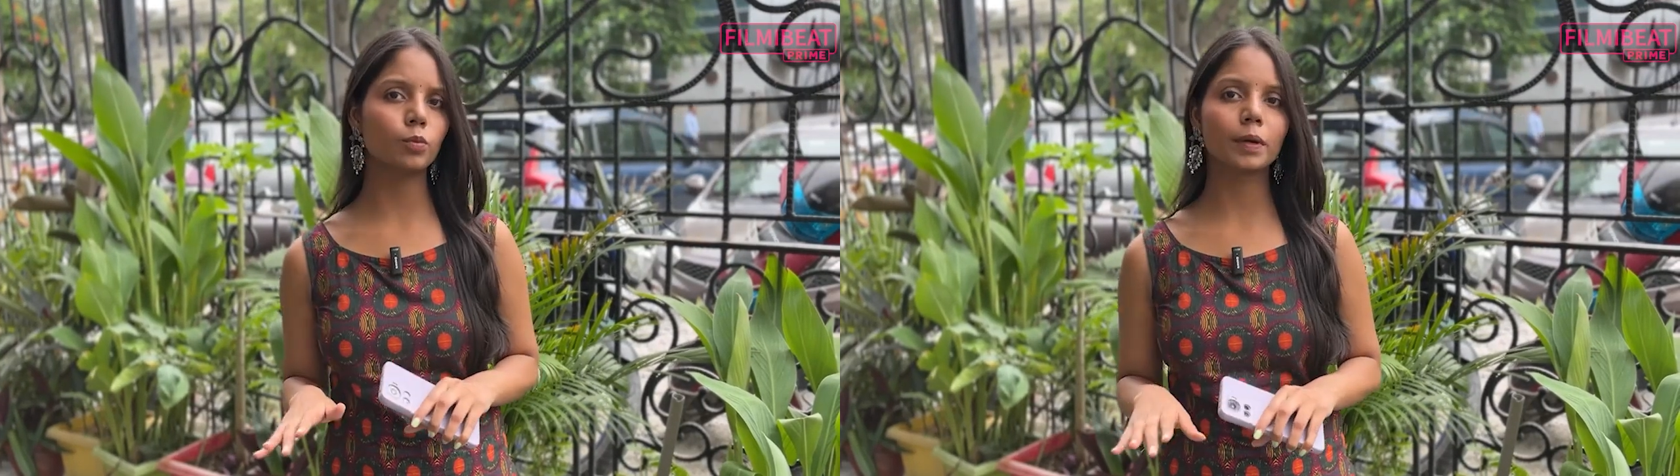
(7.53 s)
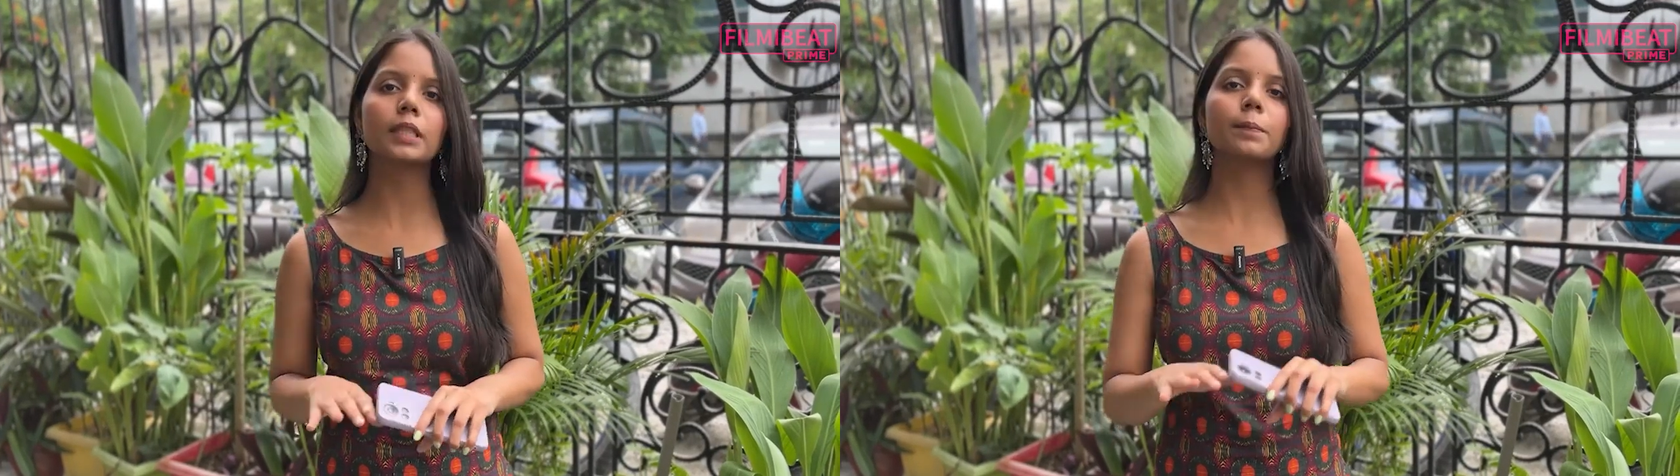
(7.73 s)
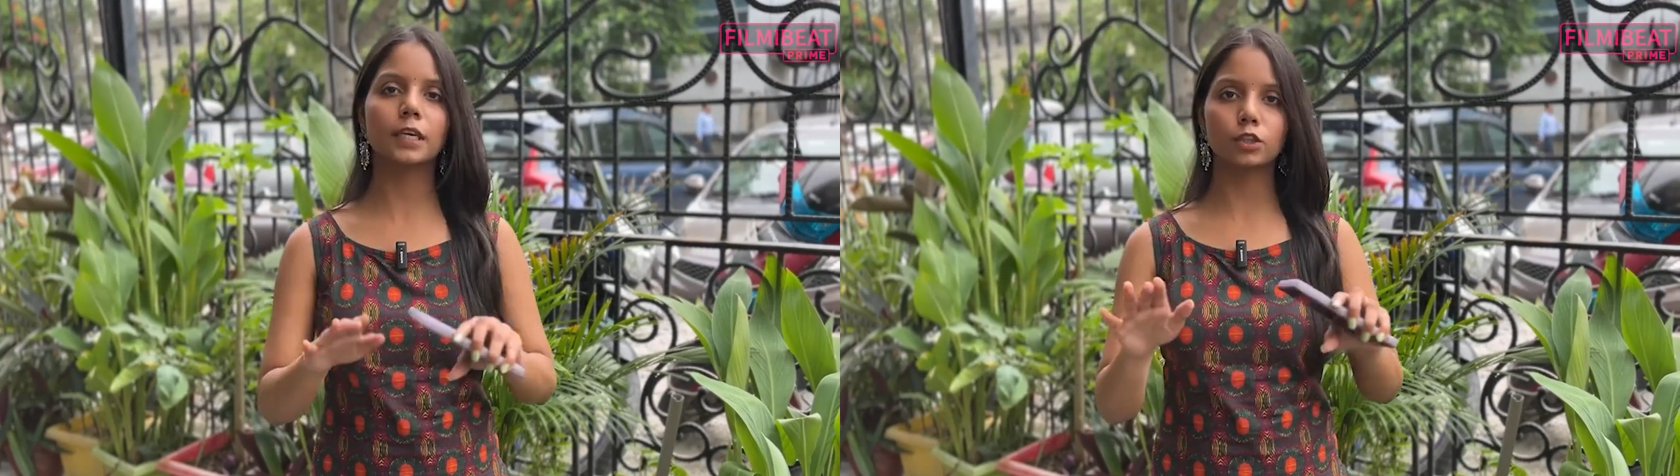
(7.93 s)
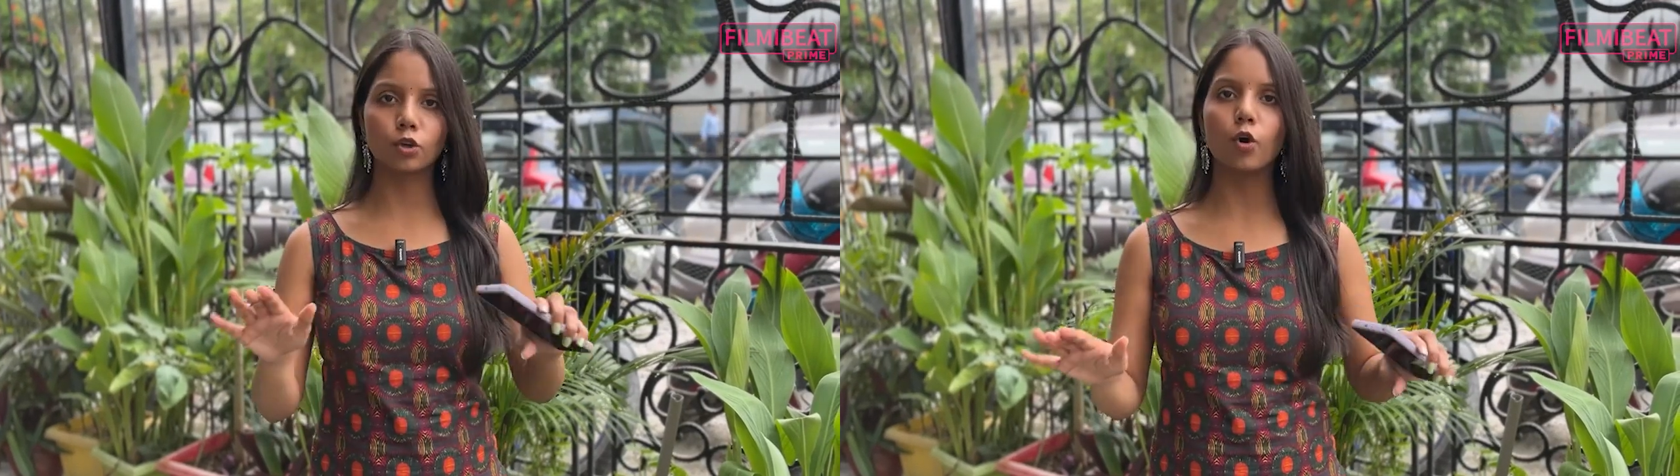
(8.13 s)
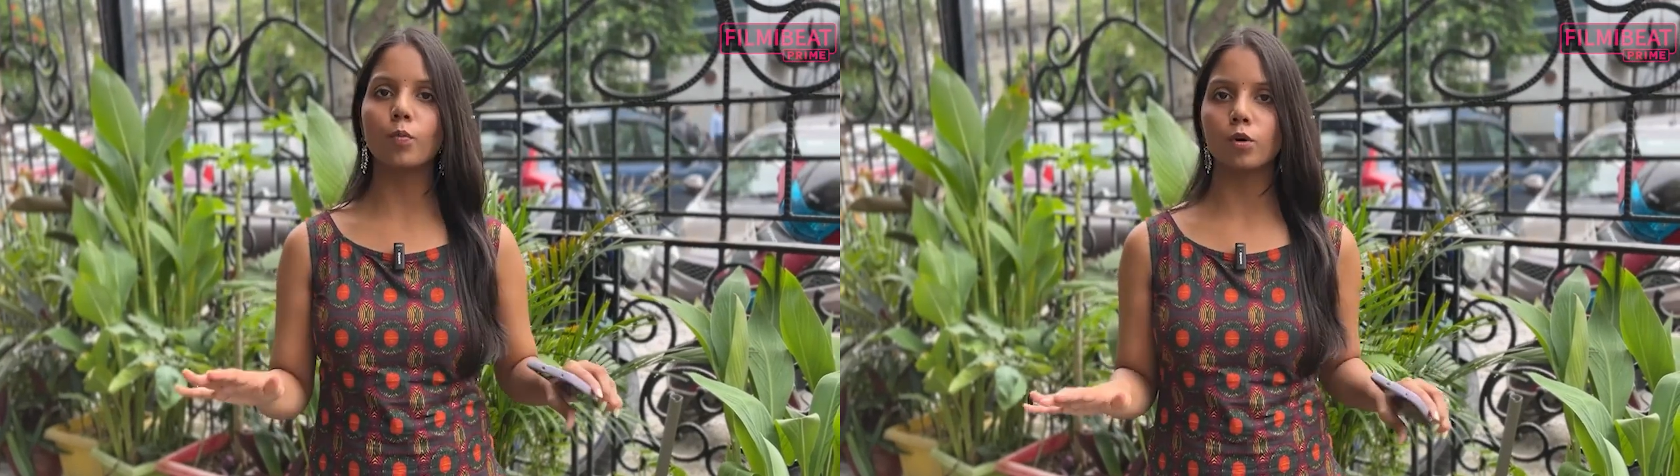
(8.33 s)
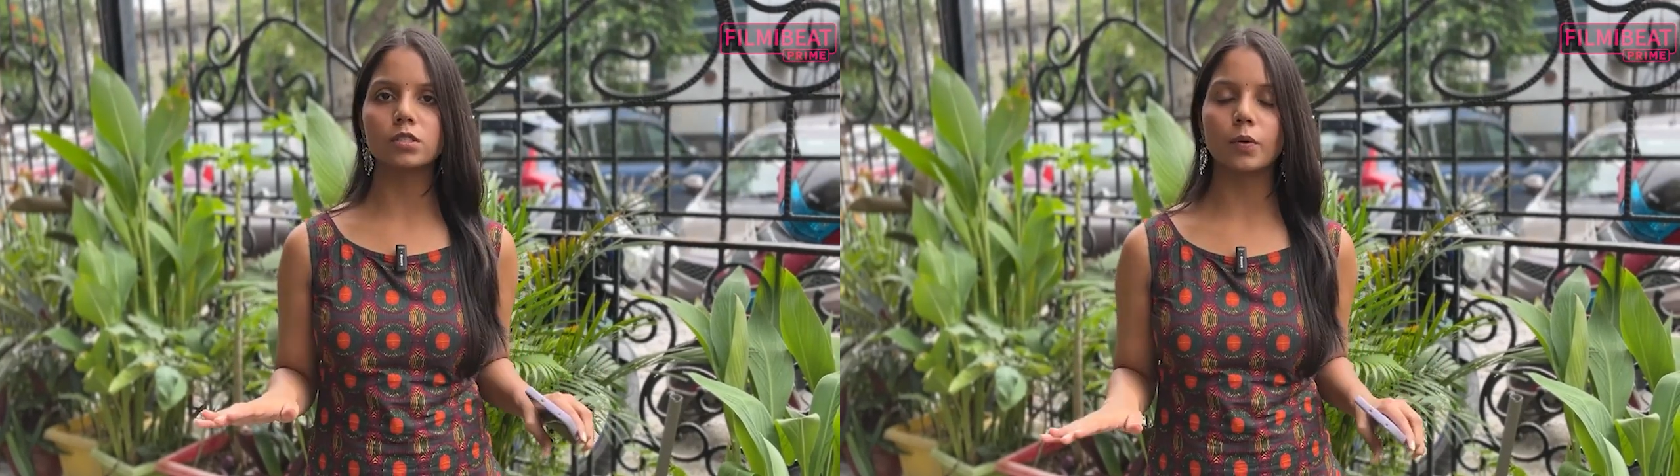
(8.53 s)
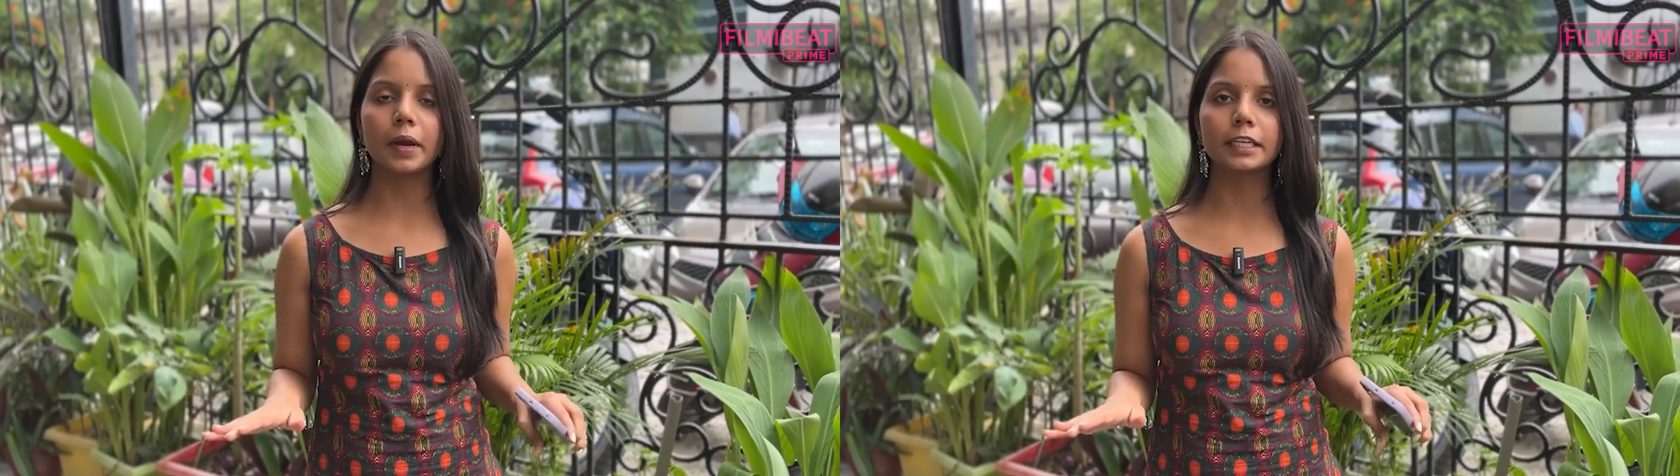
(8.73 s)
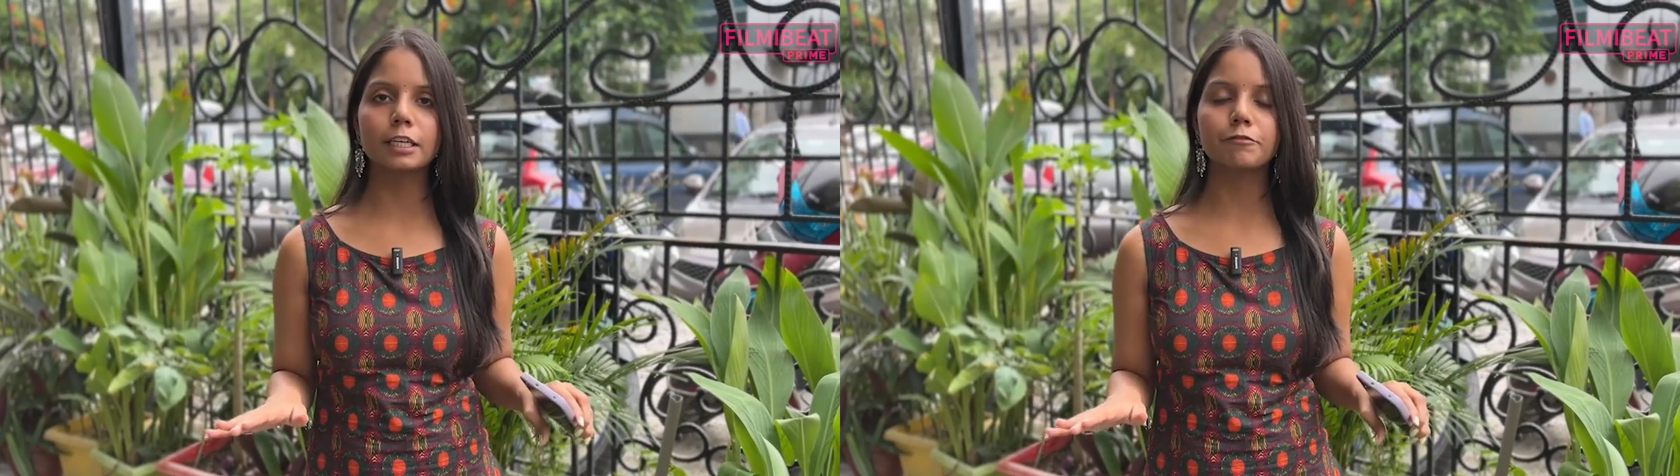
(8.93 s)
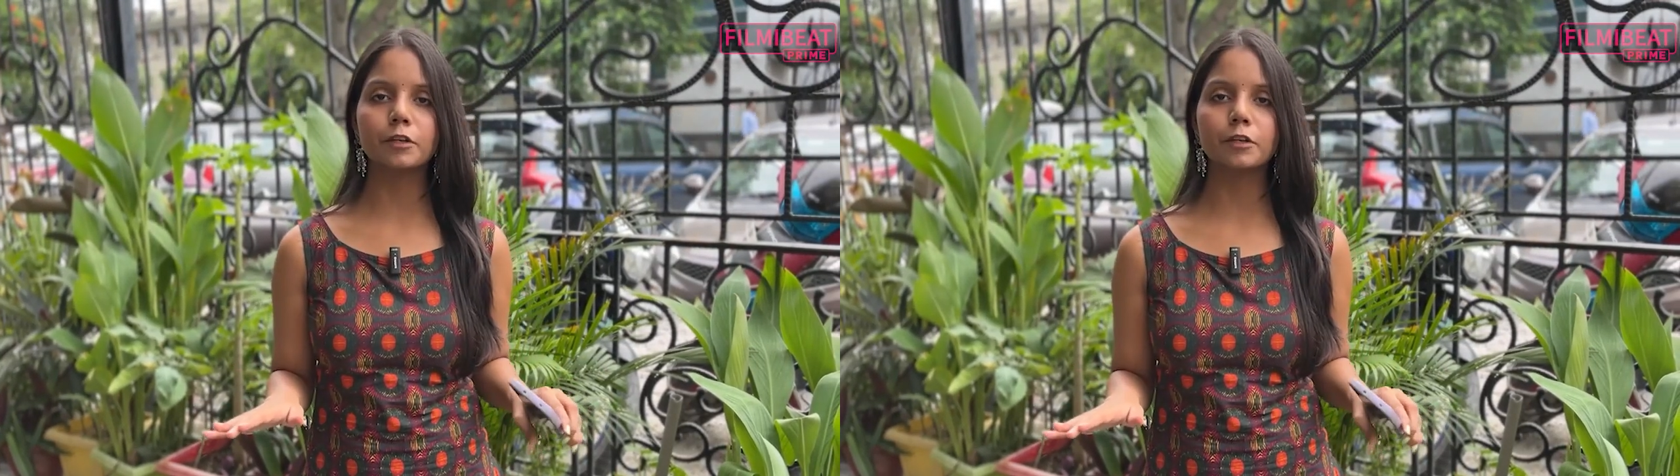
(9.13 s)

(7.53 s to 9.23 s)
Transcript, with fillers: मतलब कि दो मोस्ट अवेटेड